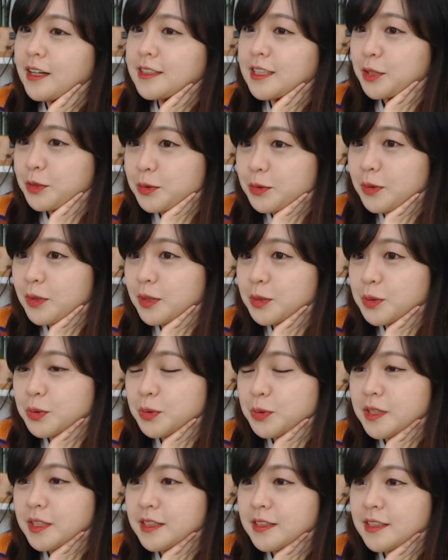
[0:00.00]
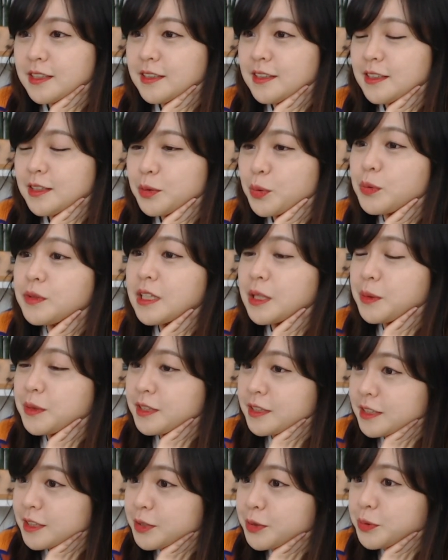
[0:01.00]
자, 过去는 동사로
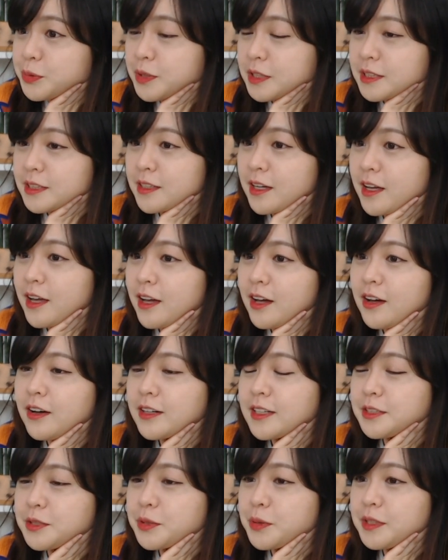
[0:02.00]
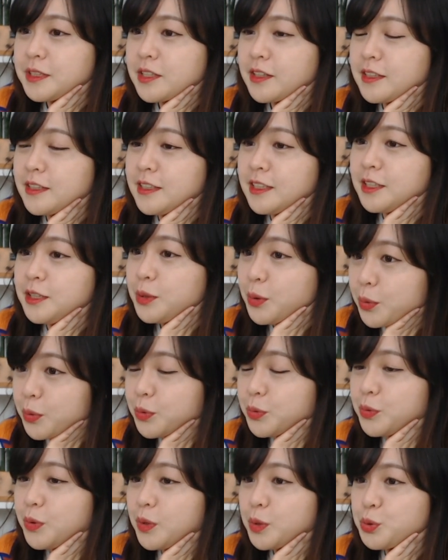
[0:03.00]
쓰일 수도 있어요. 그래서 여기서는
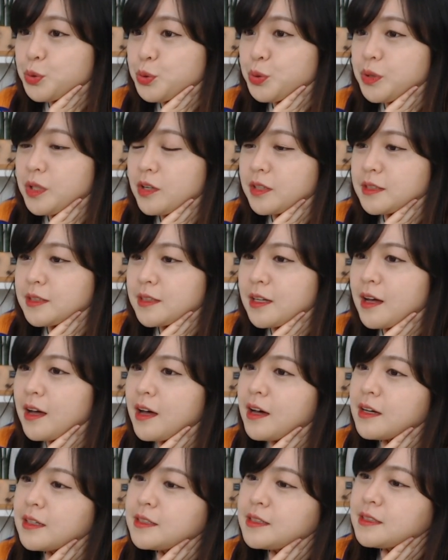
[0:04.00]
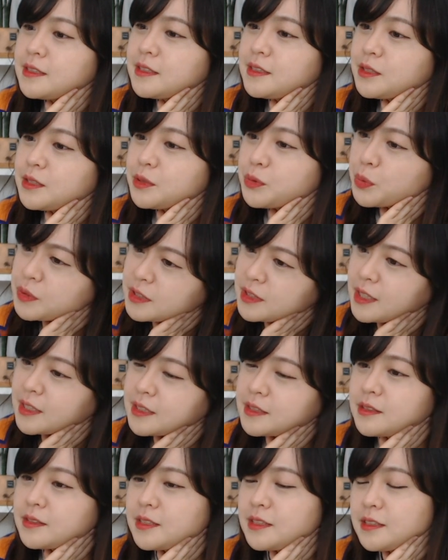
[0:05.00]
又过去了. 그래서 아, 지긋지긋 또
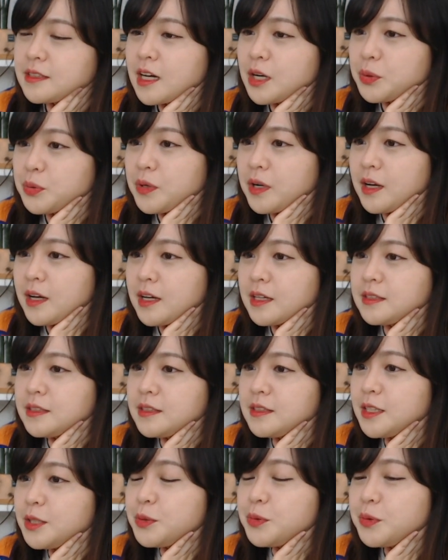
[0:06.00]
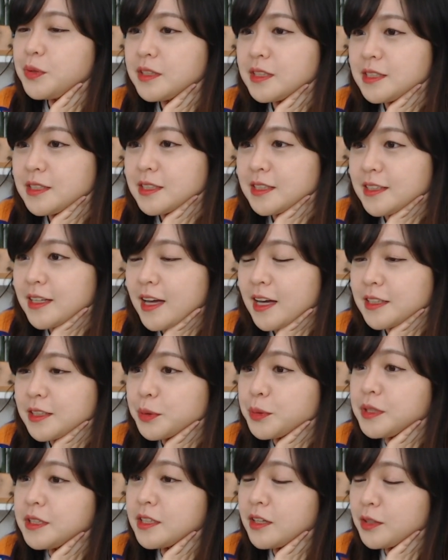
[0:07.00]
지나갔어. 진짜 하루가. 今天过得怎样? 자,
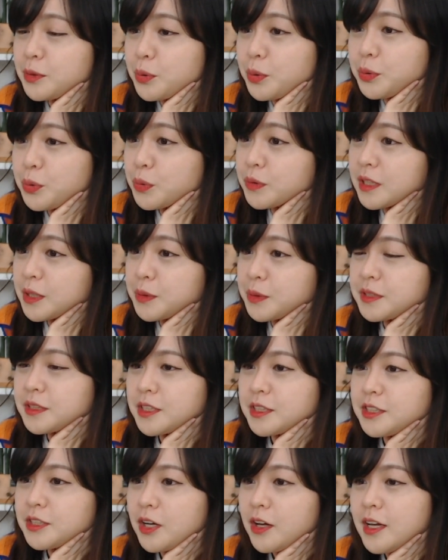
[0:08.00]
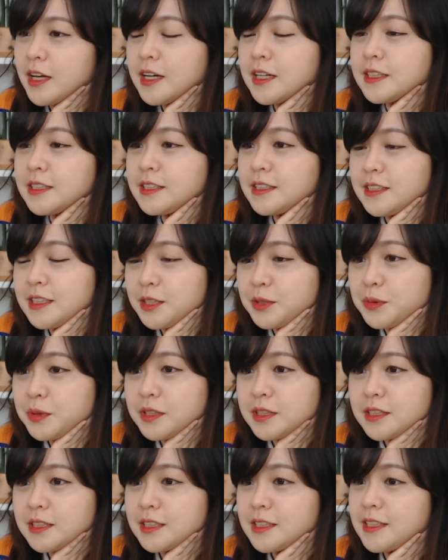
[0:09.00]
여기서도 동사로 쓰였죠?
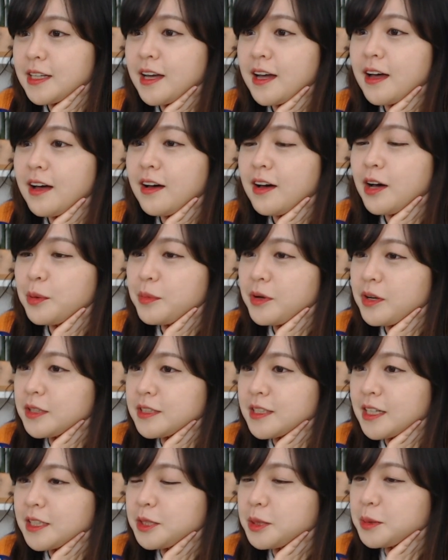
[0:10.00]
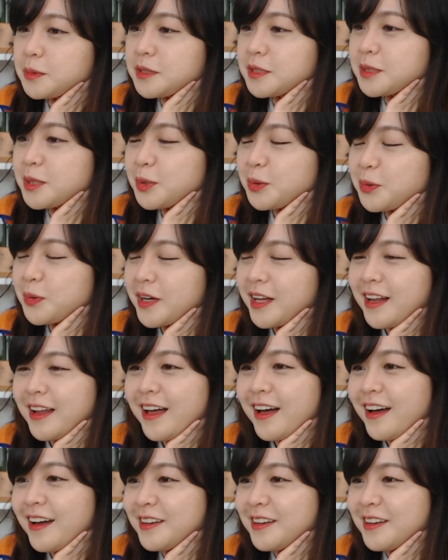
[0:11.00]
今天过得怎样?梦想是不是更远了?